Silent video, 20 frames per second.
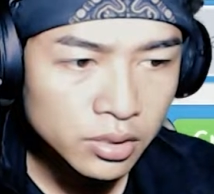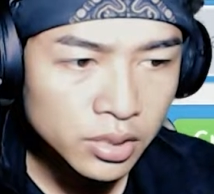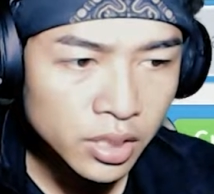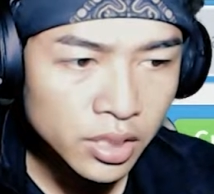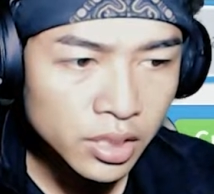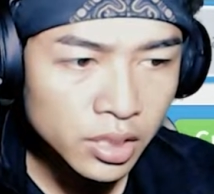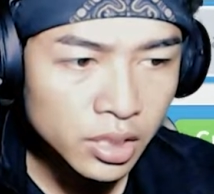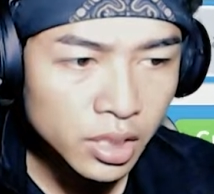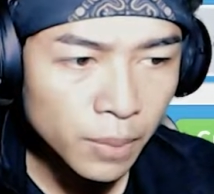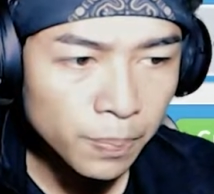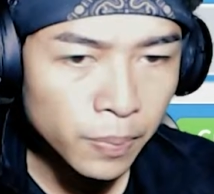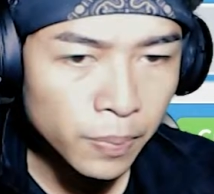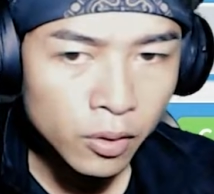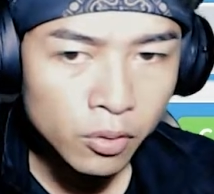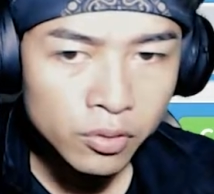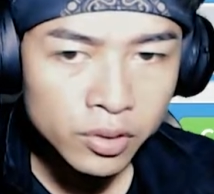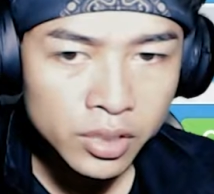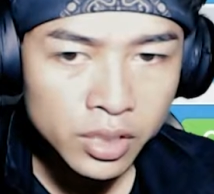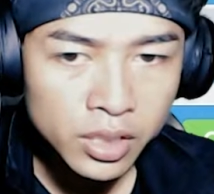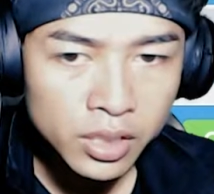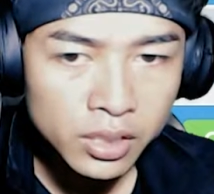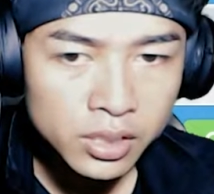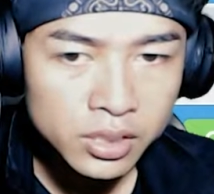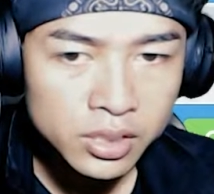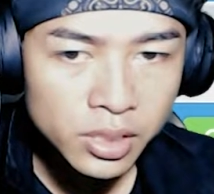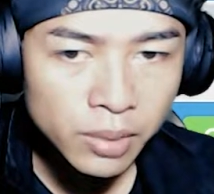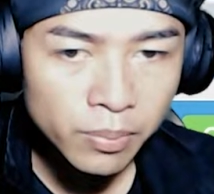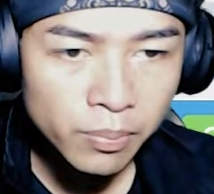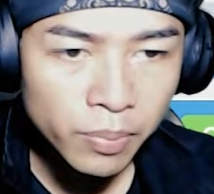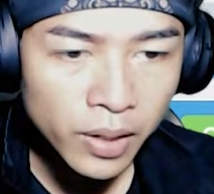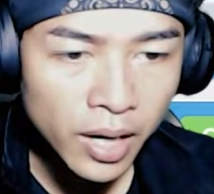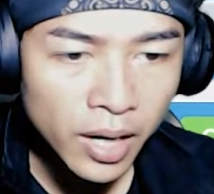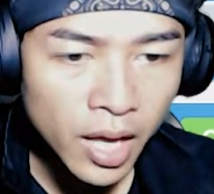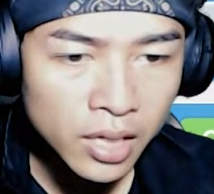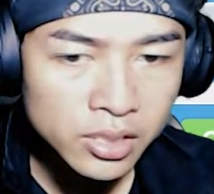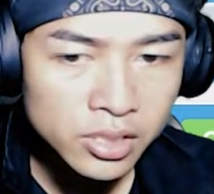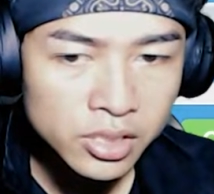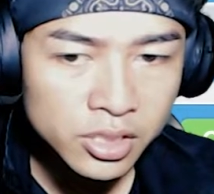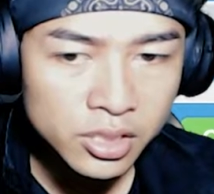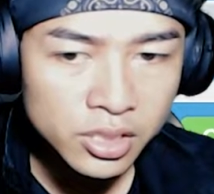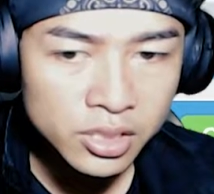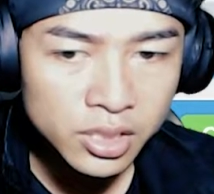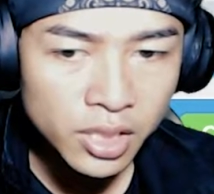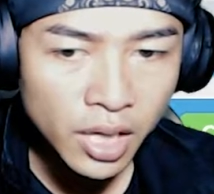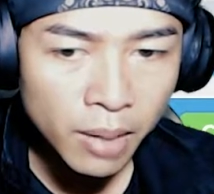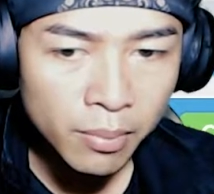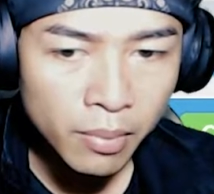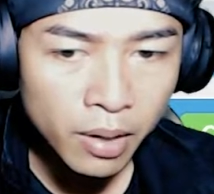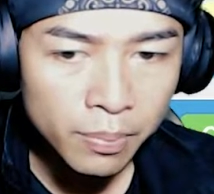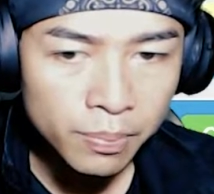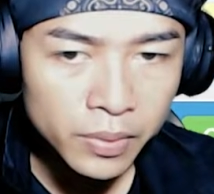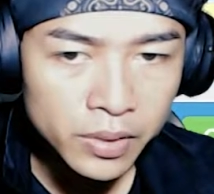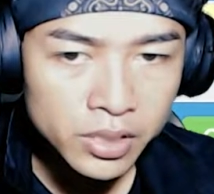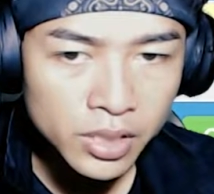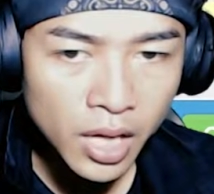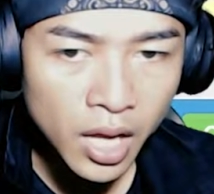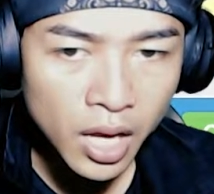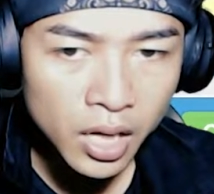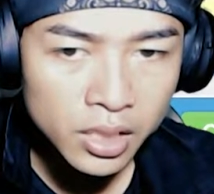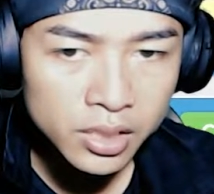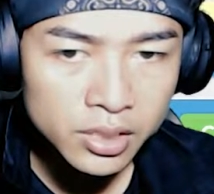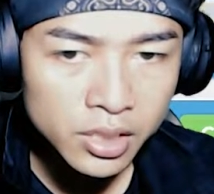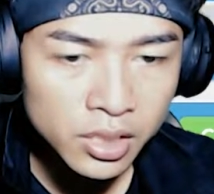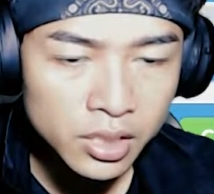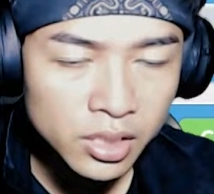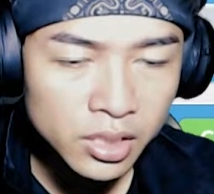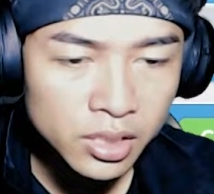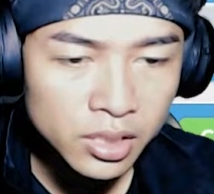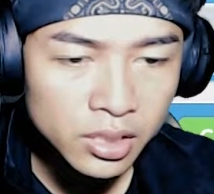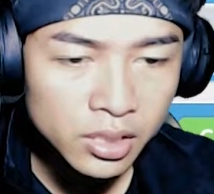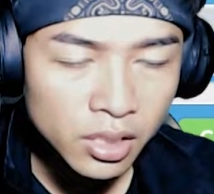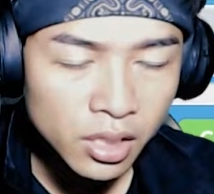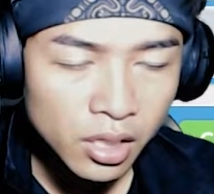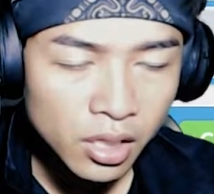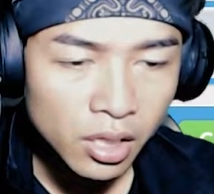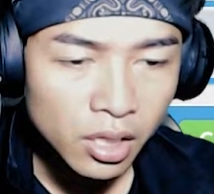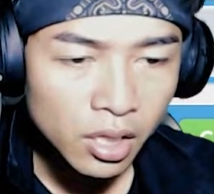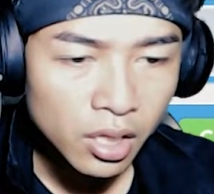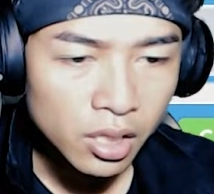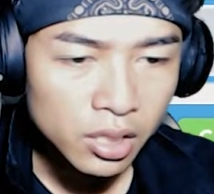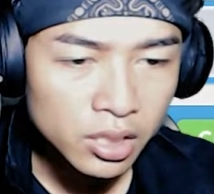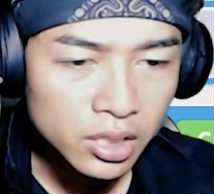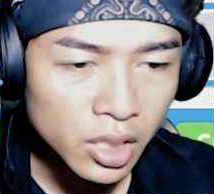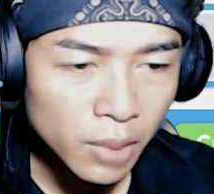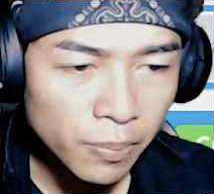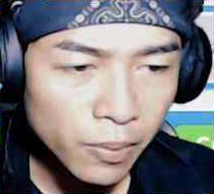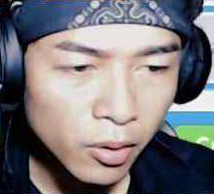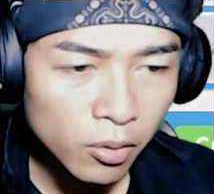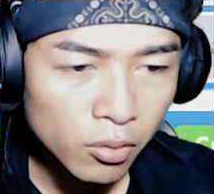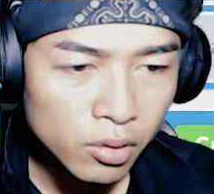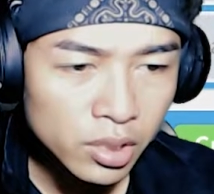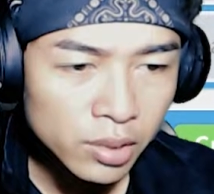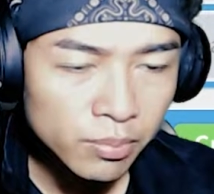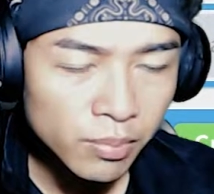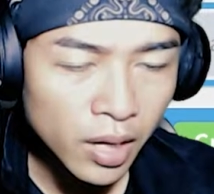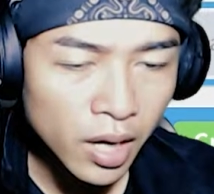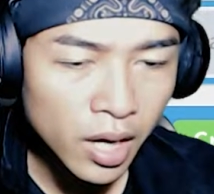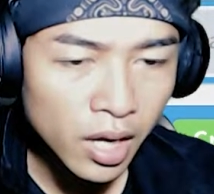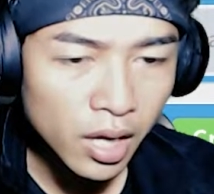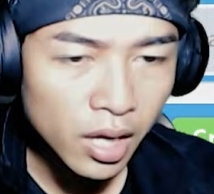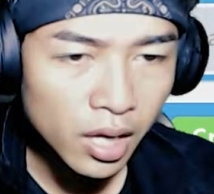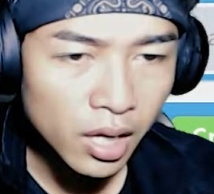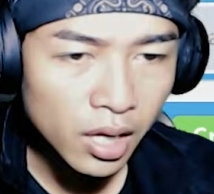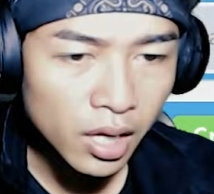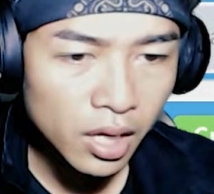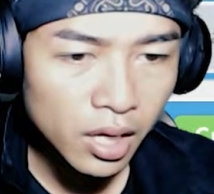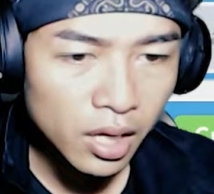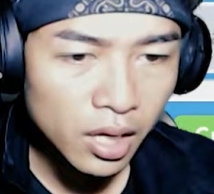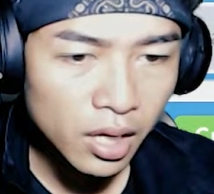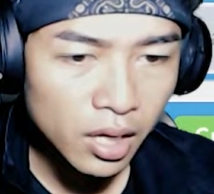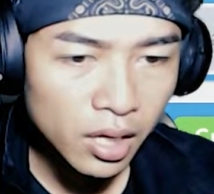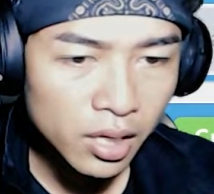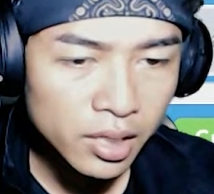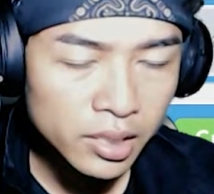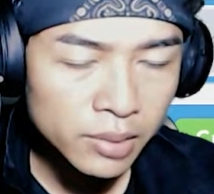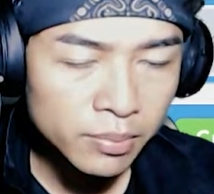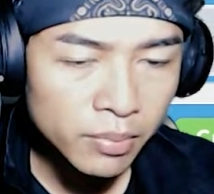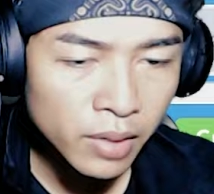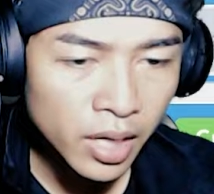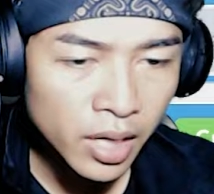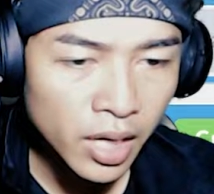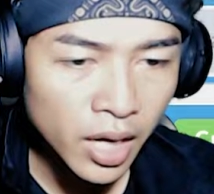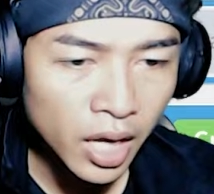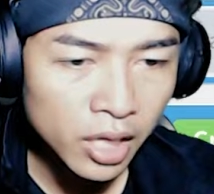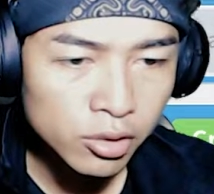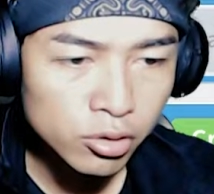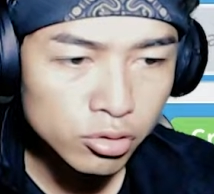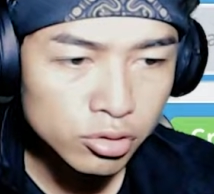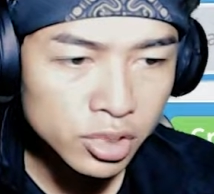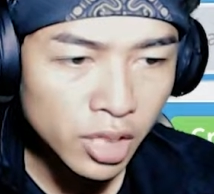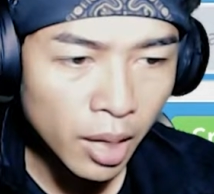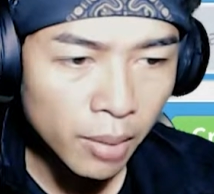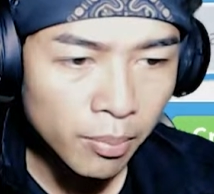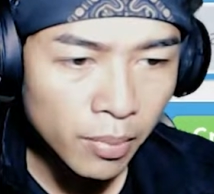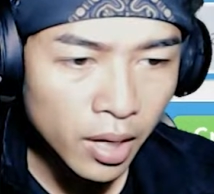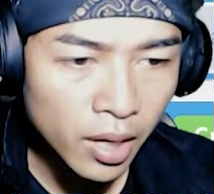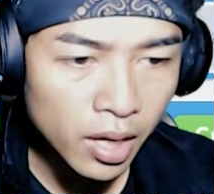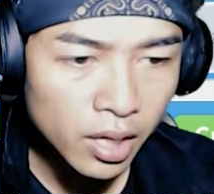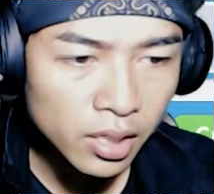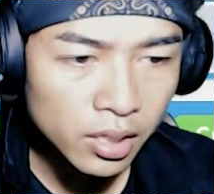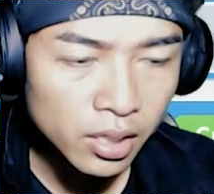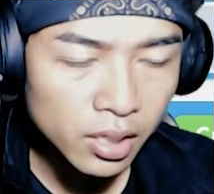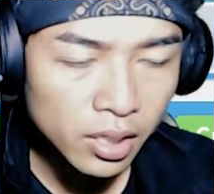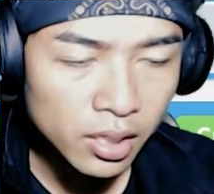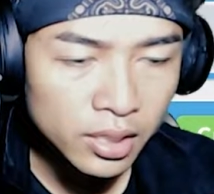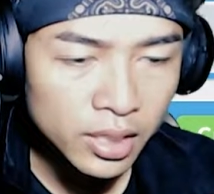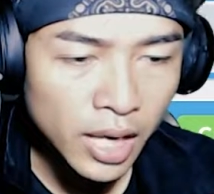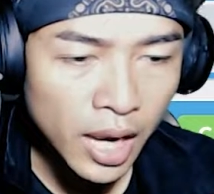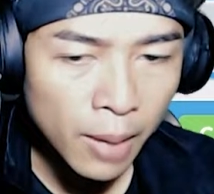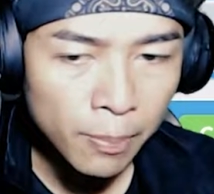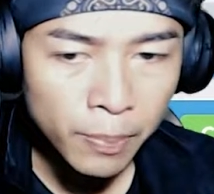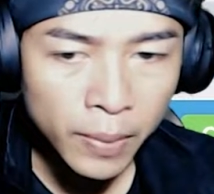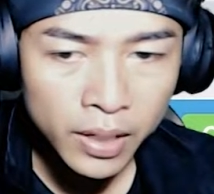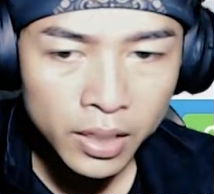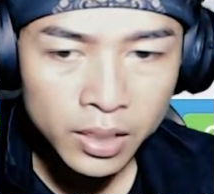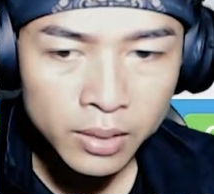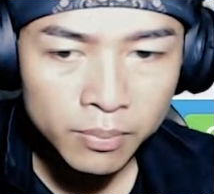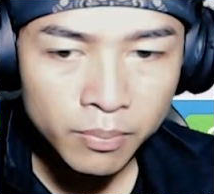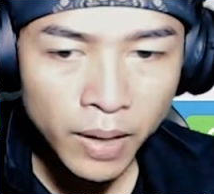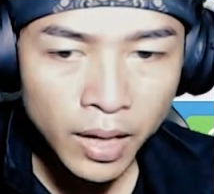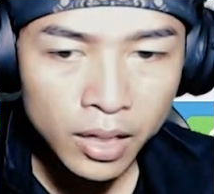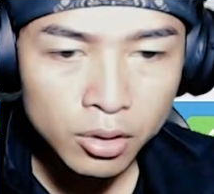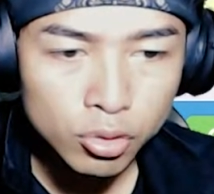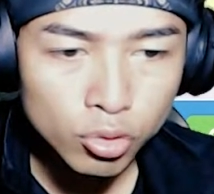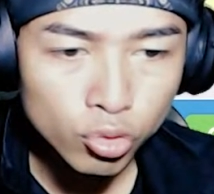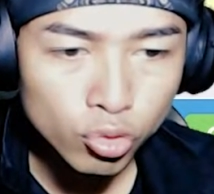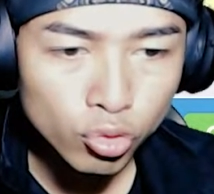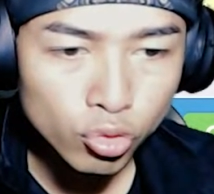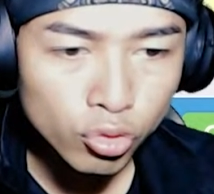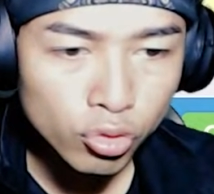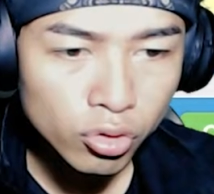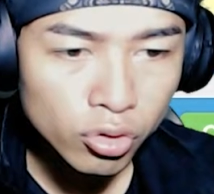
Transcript: jadi kita perlu ini simple axe ini sama pick axe jadi kita perlu 5 5 kayu sama 8 batu